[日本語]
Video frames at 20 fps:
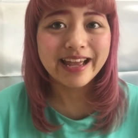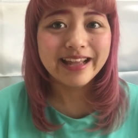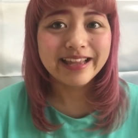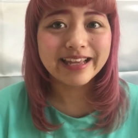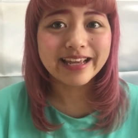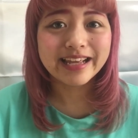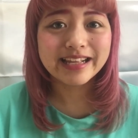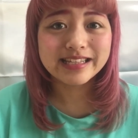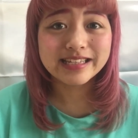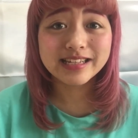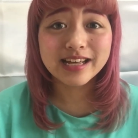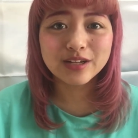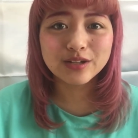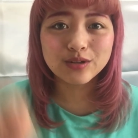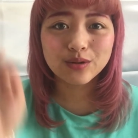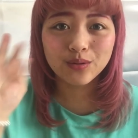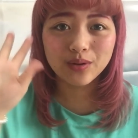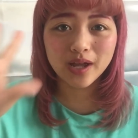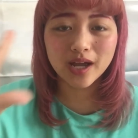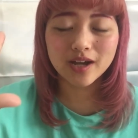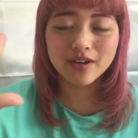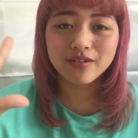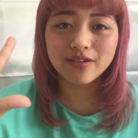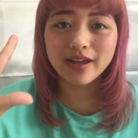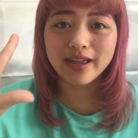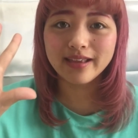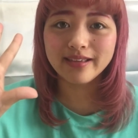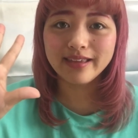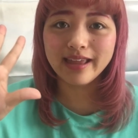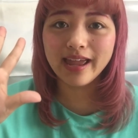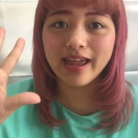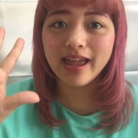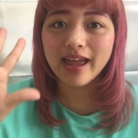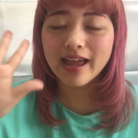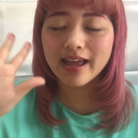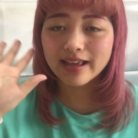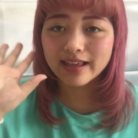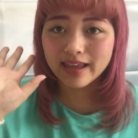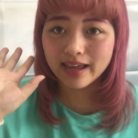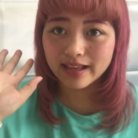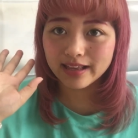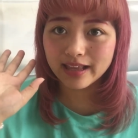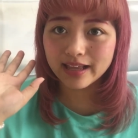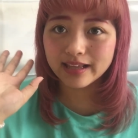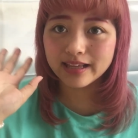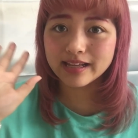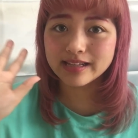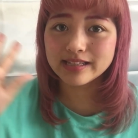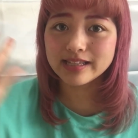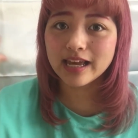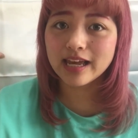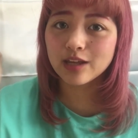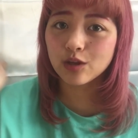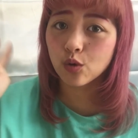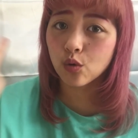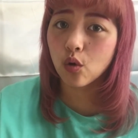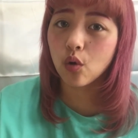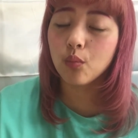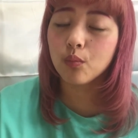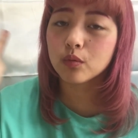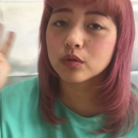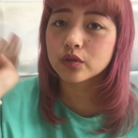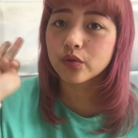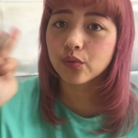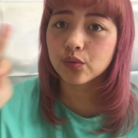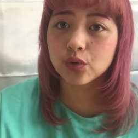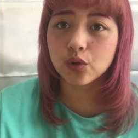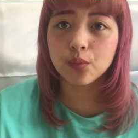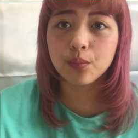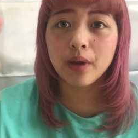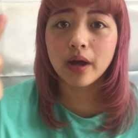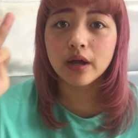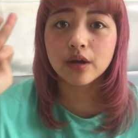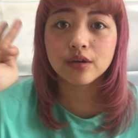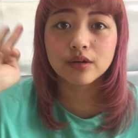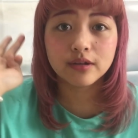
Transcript: で、月額500円で、携帯決済ドコモ、ソフトバン